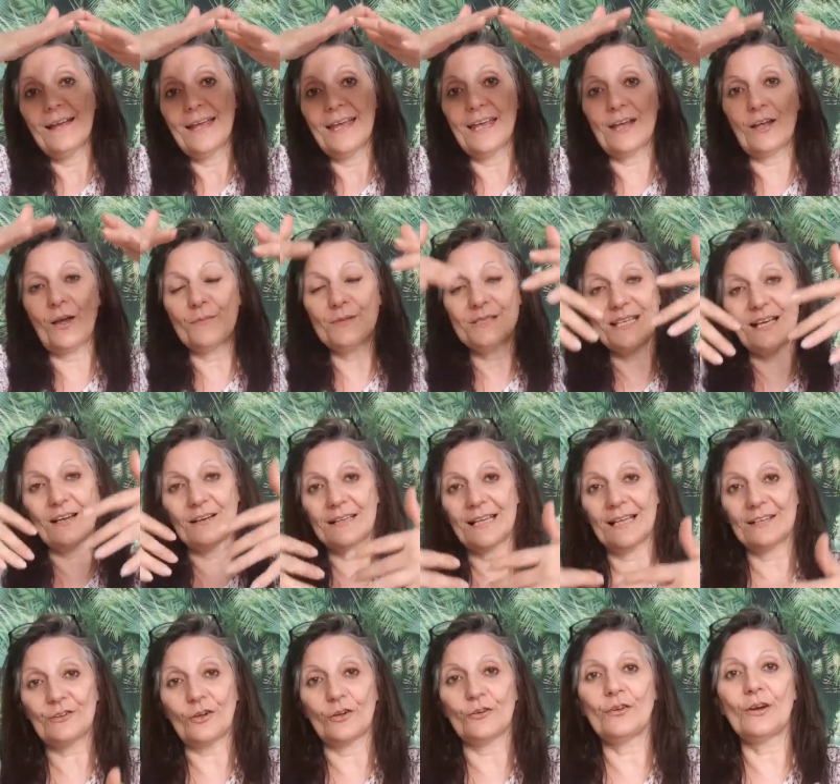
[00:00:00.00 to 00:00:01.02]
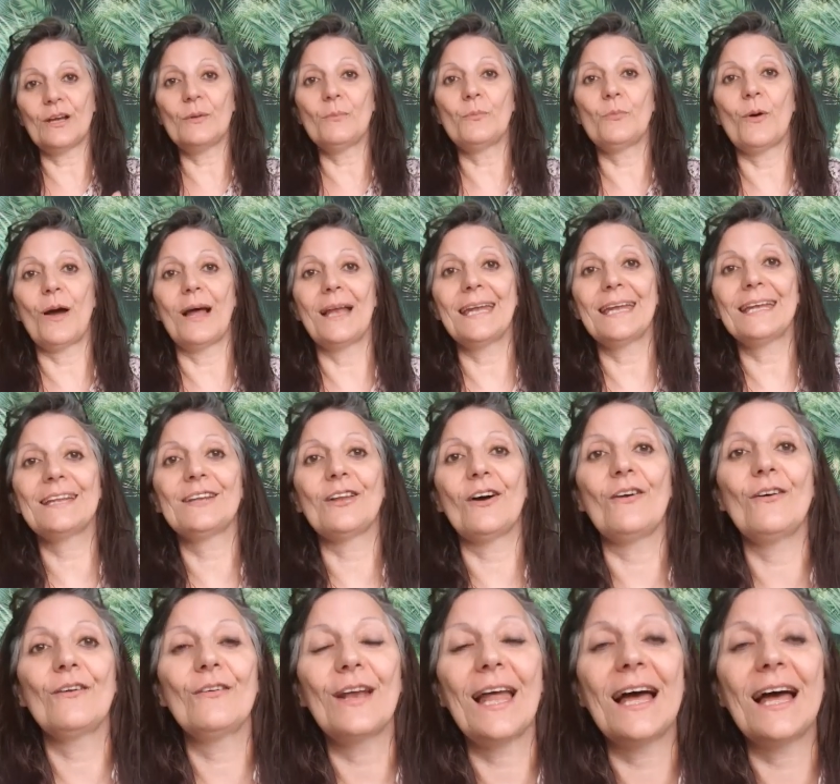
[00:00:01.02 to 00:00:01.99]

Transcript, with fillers: Et comme ça, en attendant, il peut aller dans